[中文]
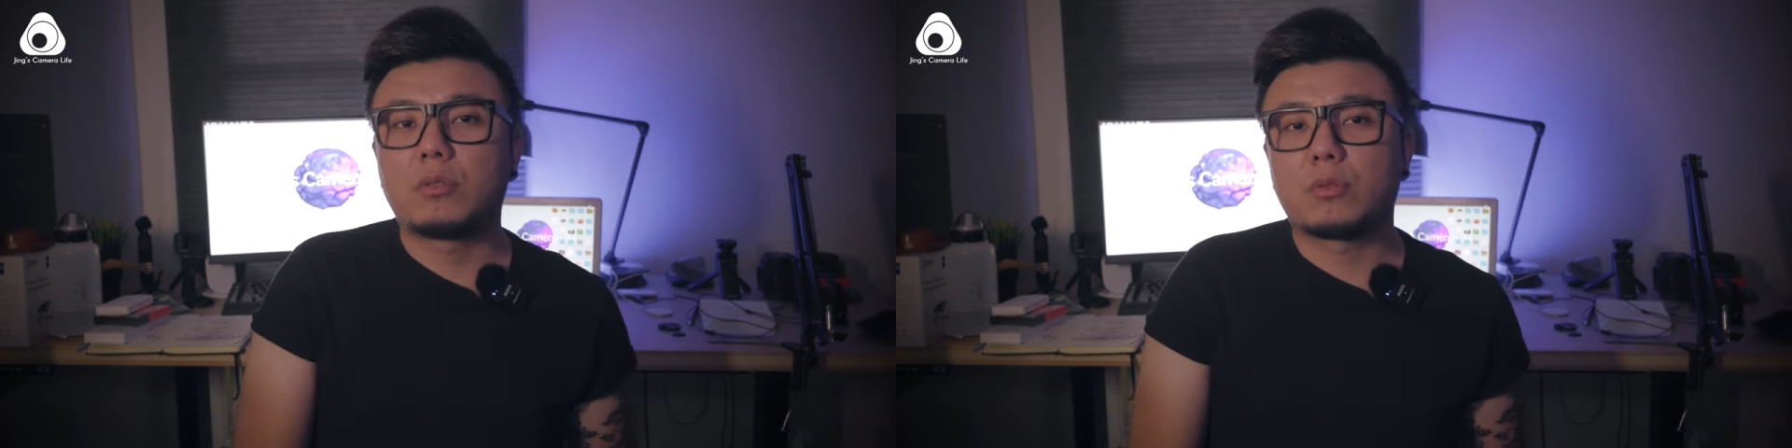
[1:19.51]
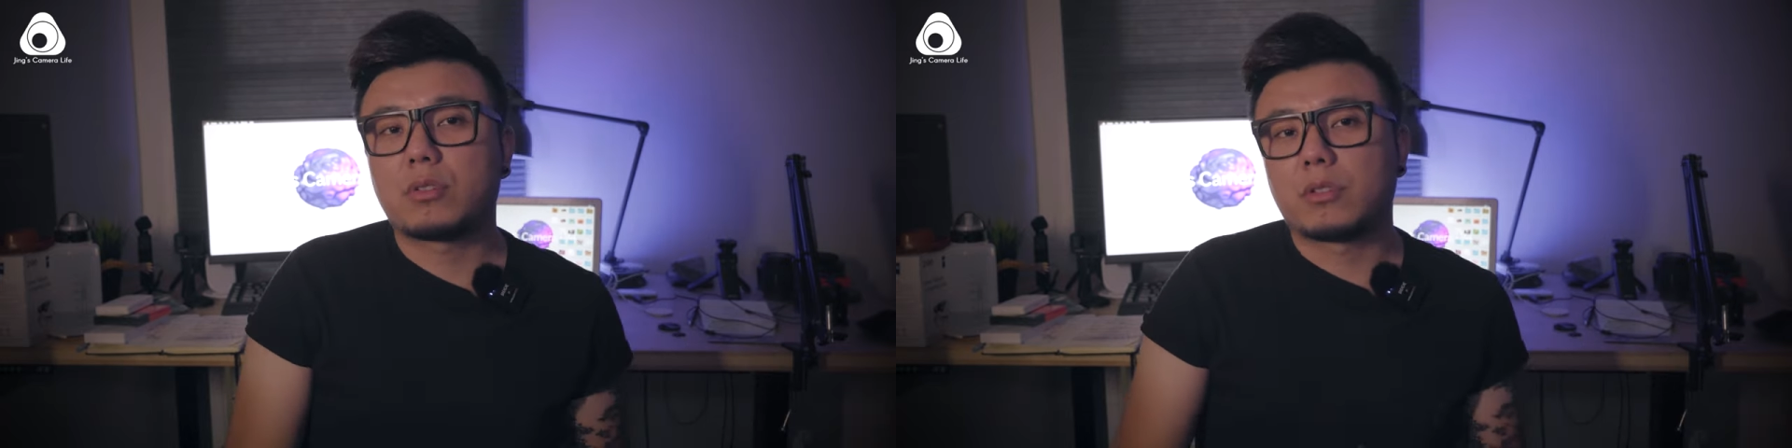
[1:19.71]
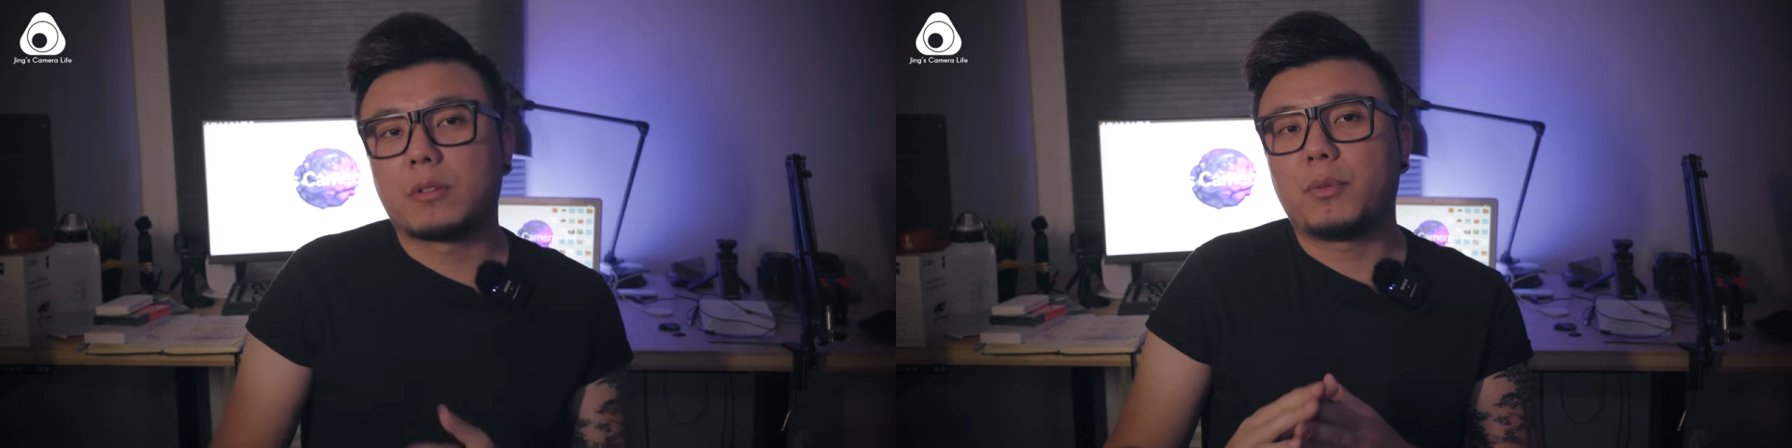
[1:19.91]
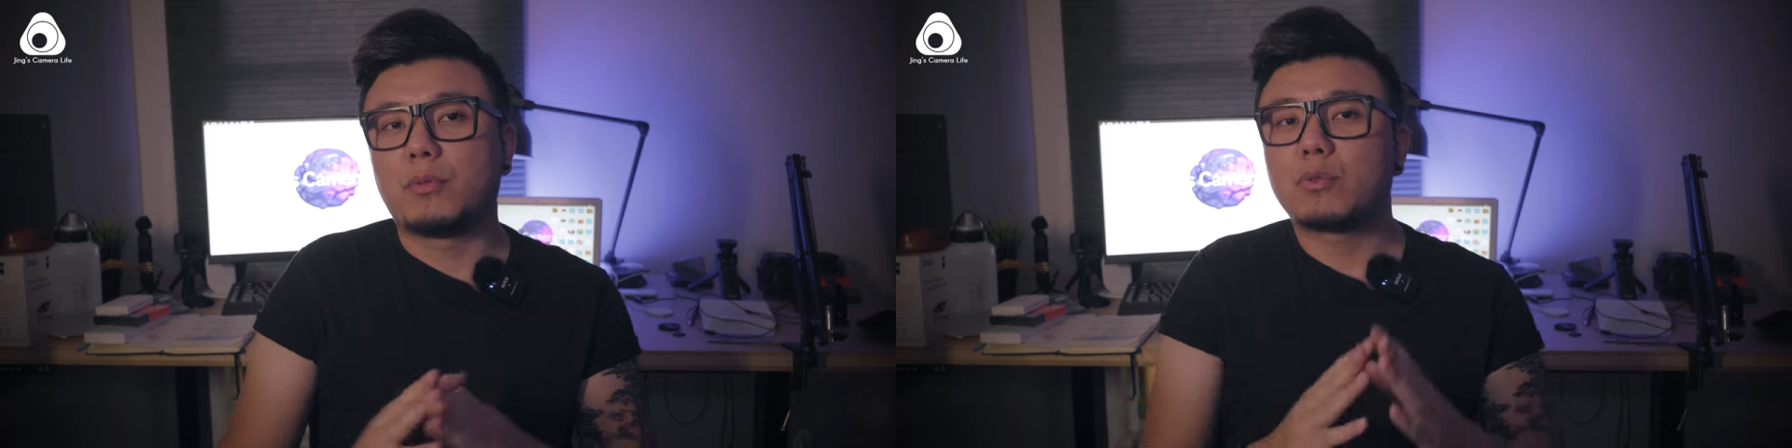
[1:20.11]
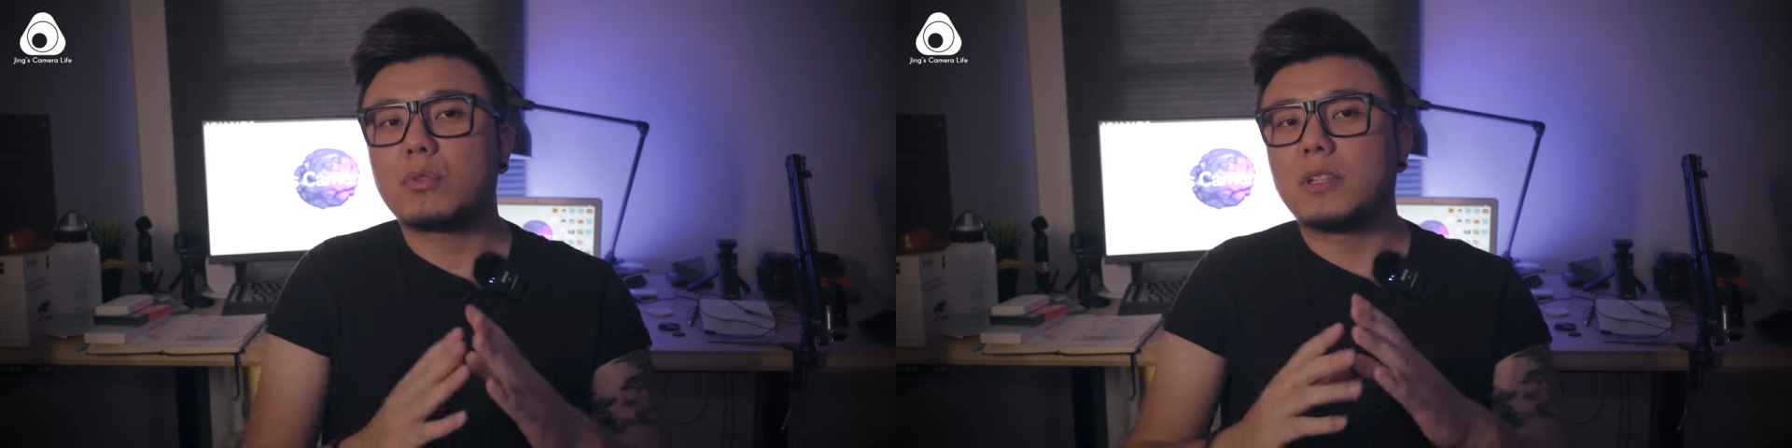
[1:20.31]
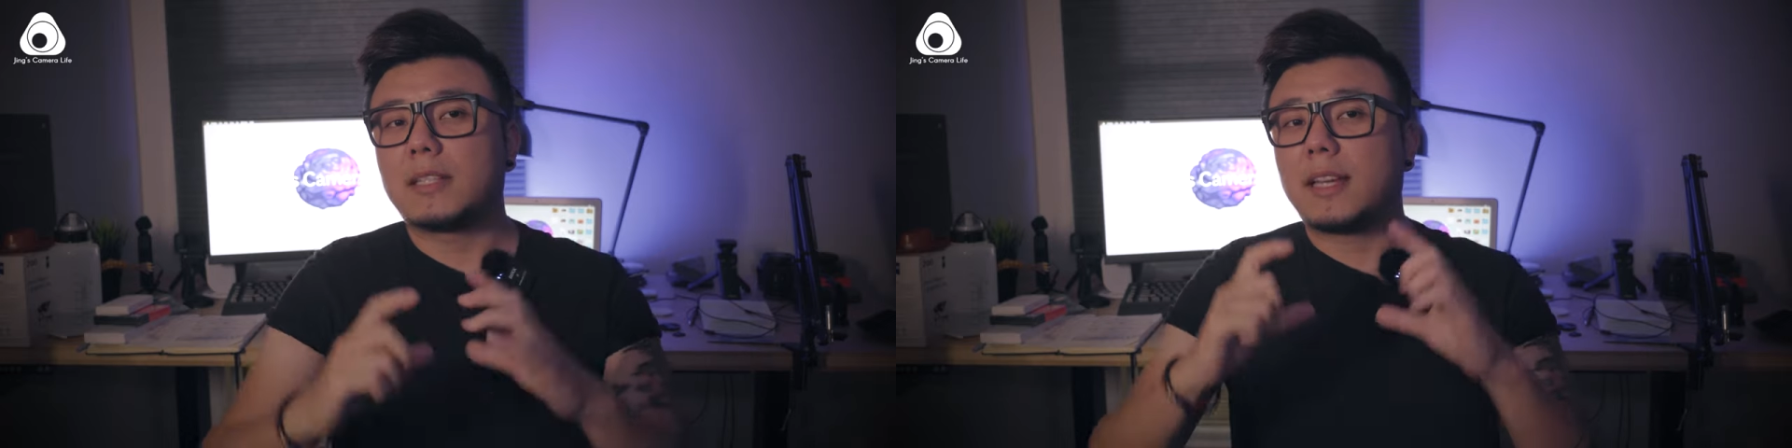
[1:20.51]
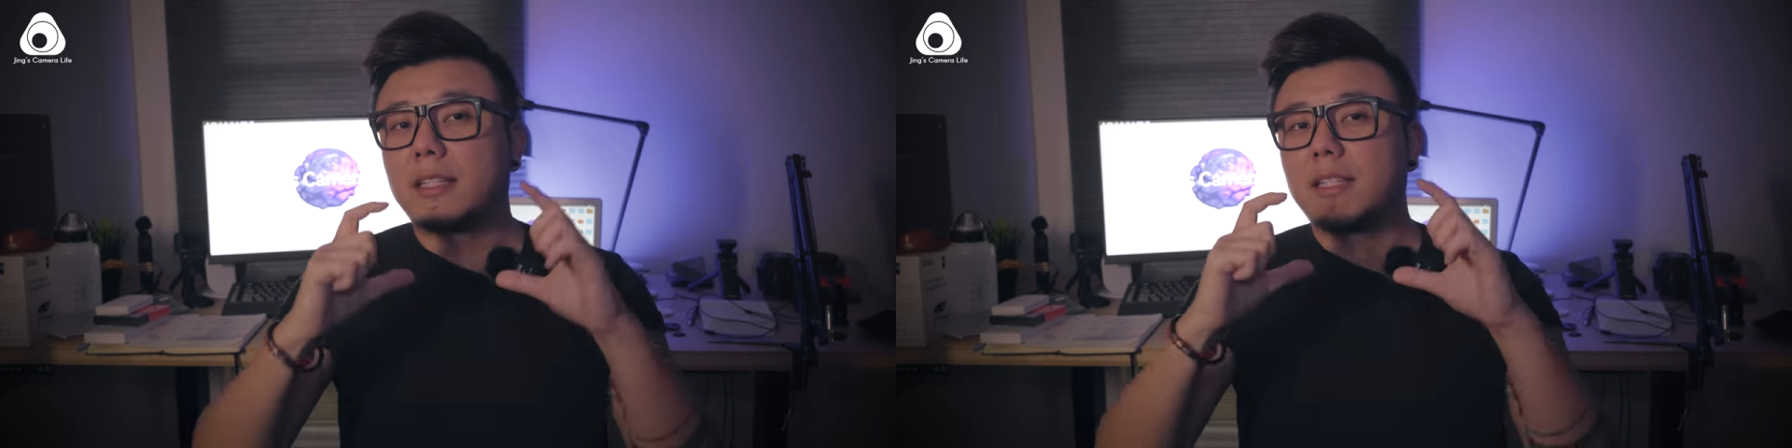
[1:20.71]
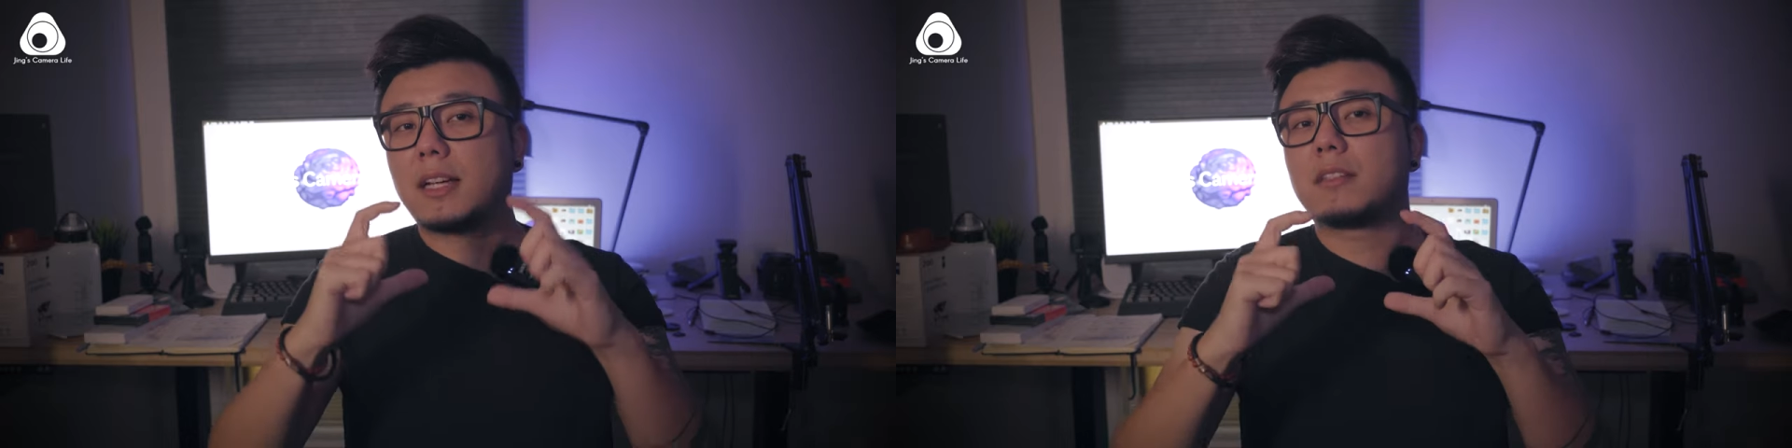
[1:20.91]
就是比如说你在
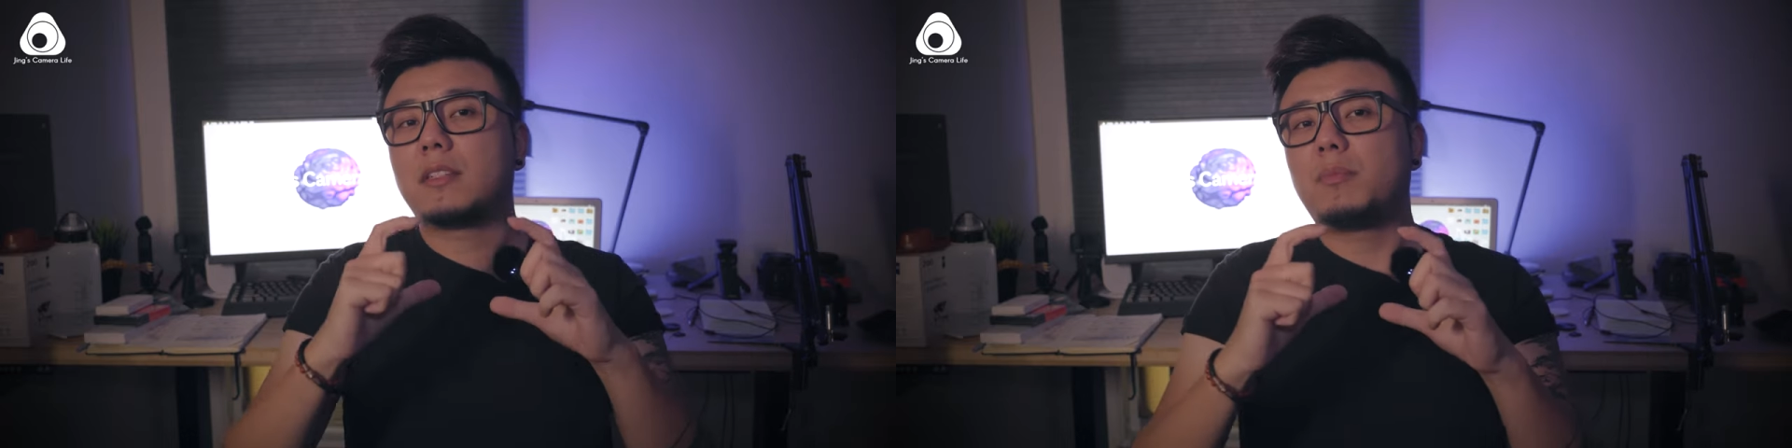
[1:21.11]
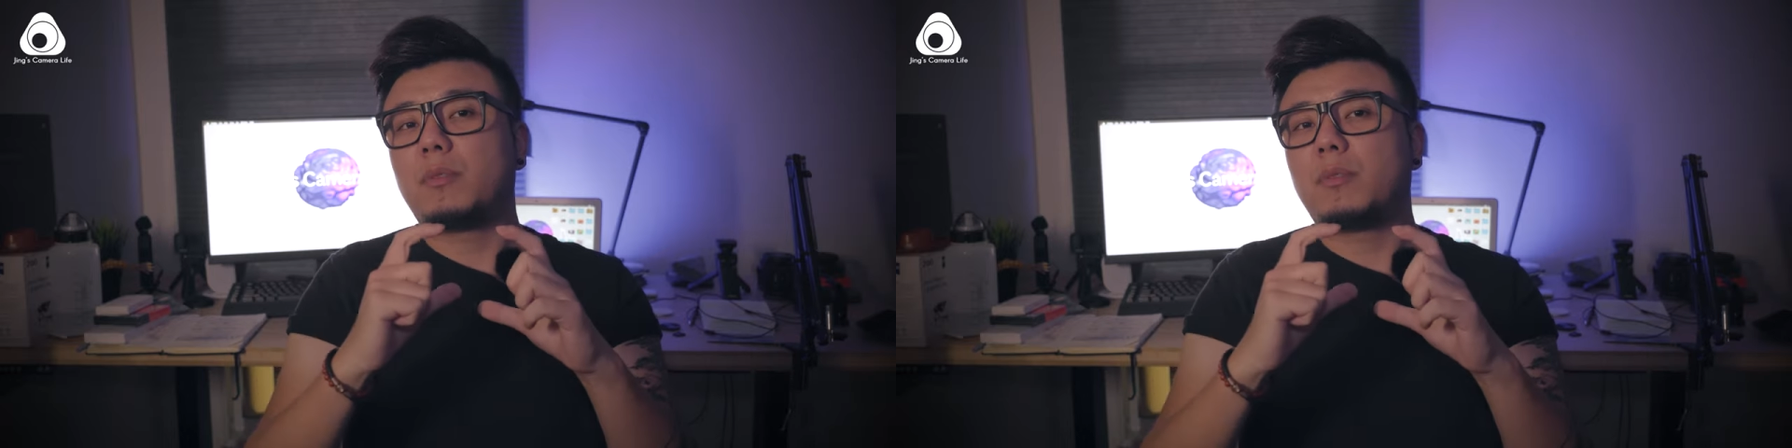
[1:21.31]
相机